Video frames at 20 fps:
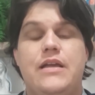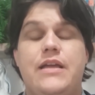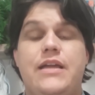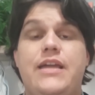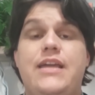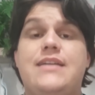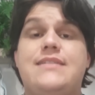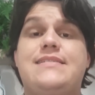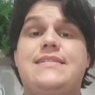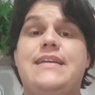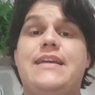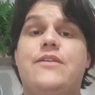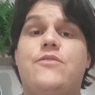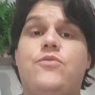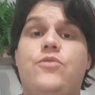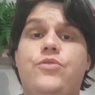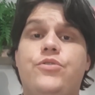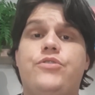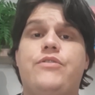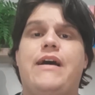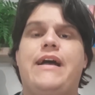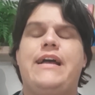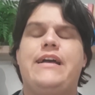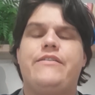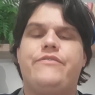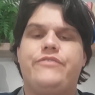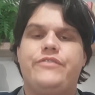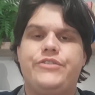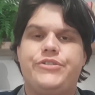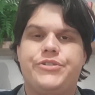E segundo a
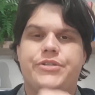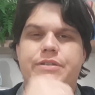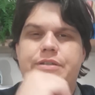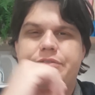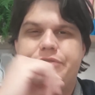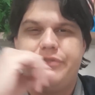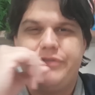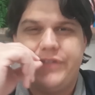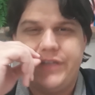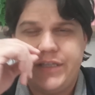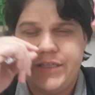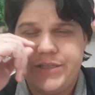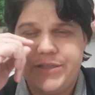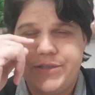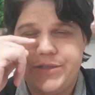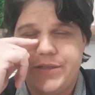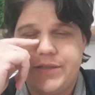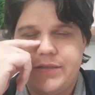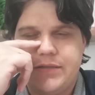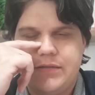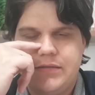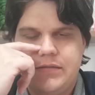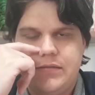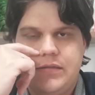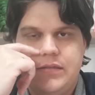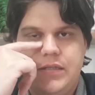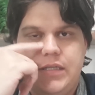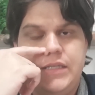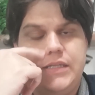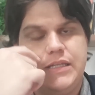revista Veja
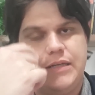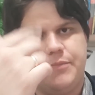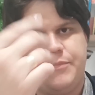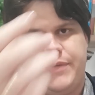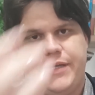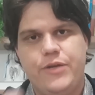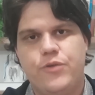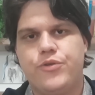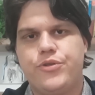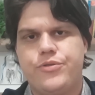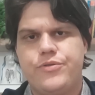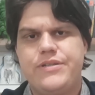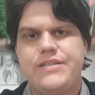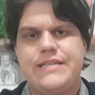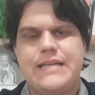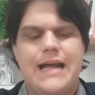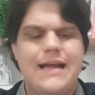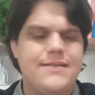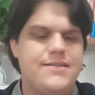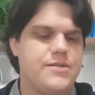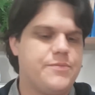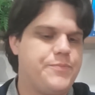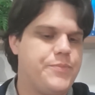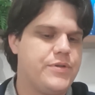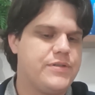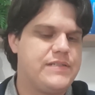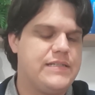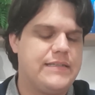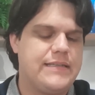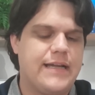e também outros sites, eu
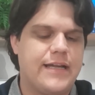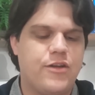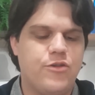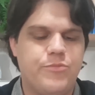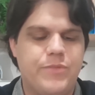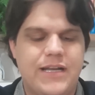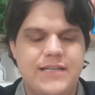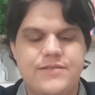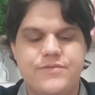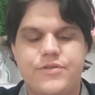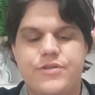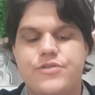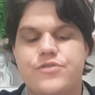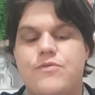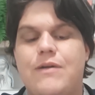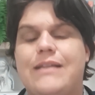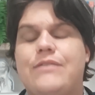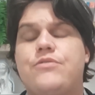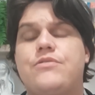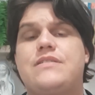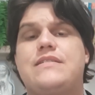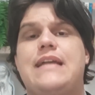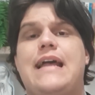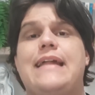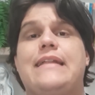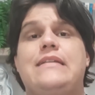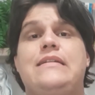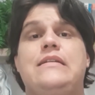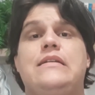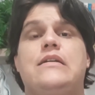posso citar aqui o Brasil
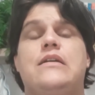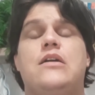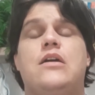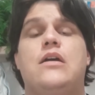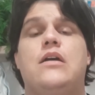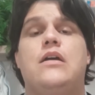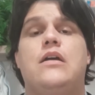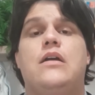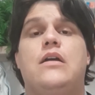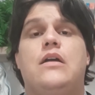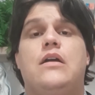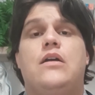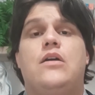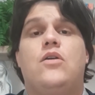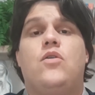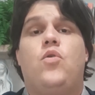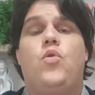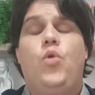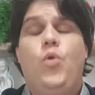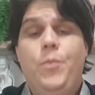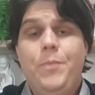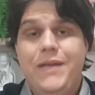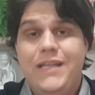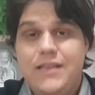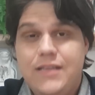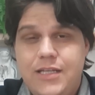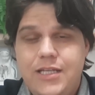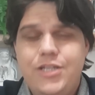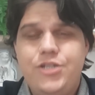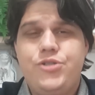247, o
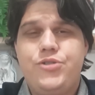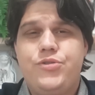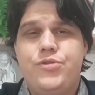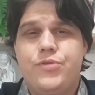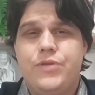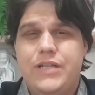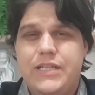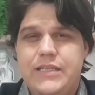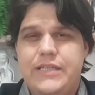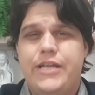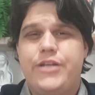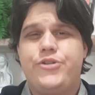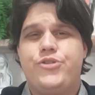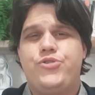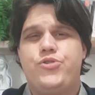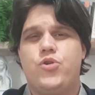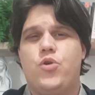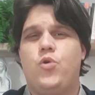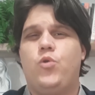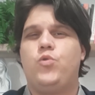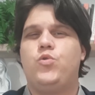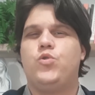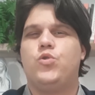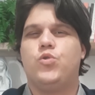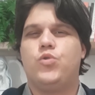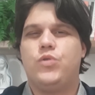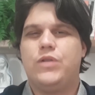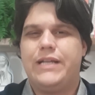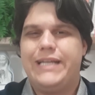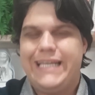ministro que deixou o
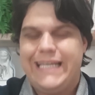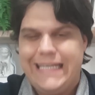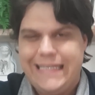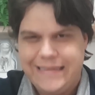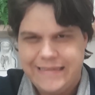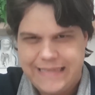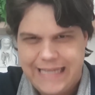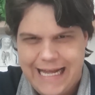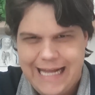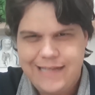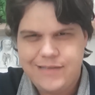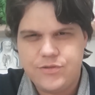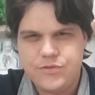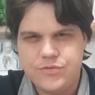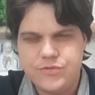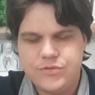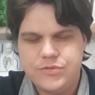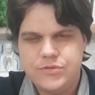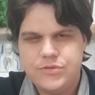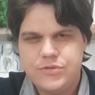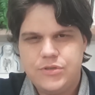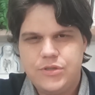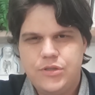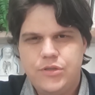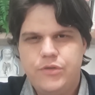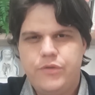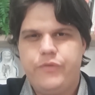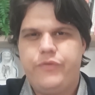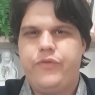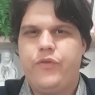Lula irritado
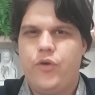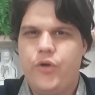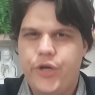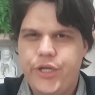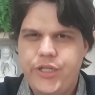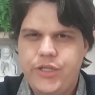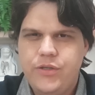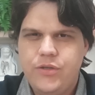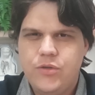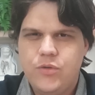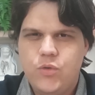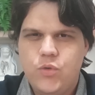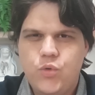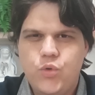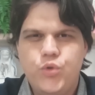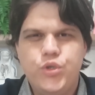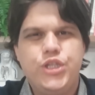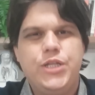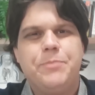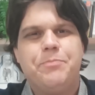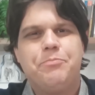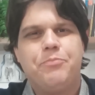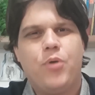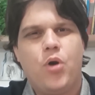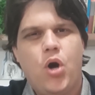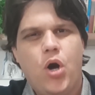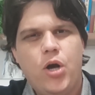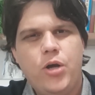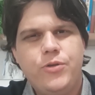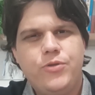foi o de
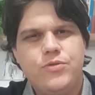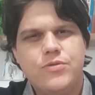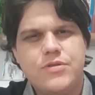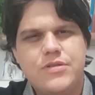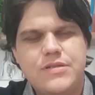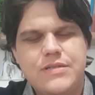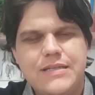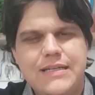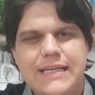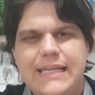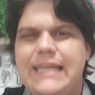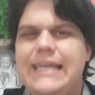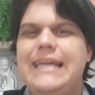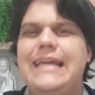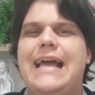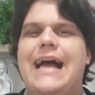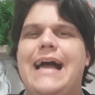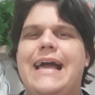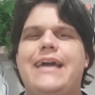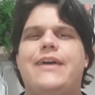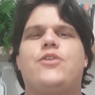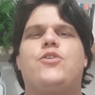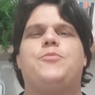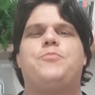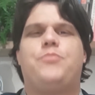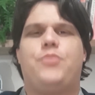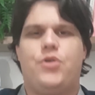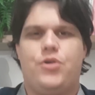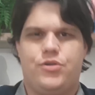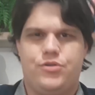portos e
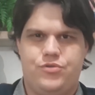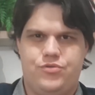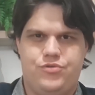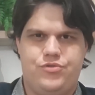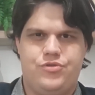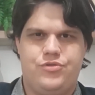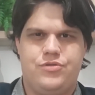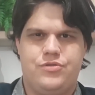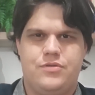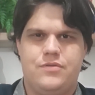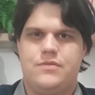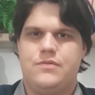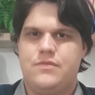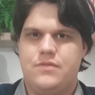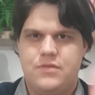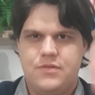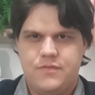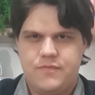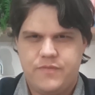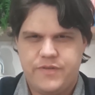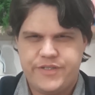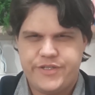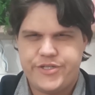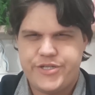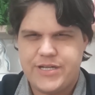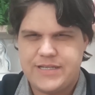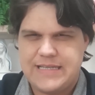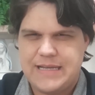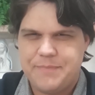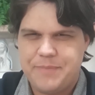aeroportos. Você
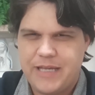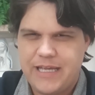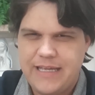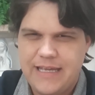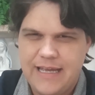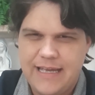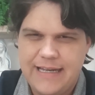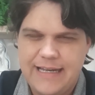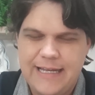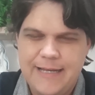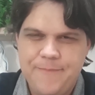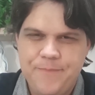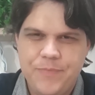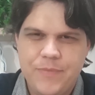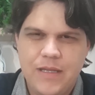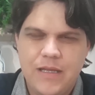já sabe quem é, né?